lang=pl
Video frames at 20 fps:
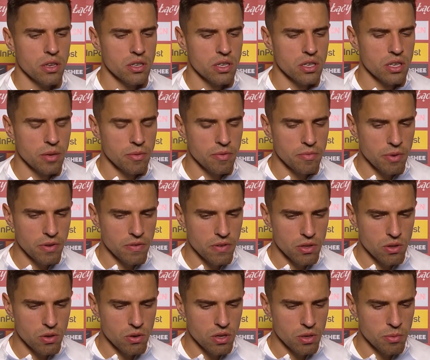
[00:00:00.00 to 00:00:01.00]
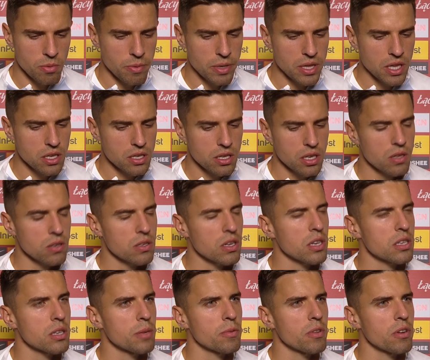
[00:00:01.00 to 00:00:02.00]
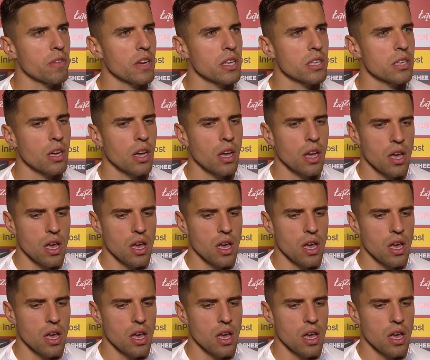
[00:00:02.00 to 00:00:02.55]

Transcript: i, czasami w pewnych trudnych momentach trzeba to zaakceptować,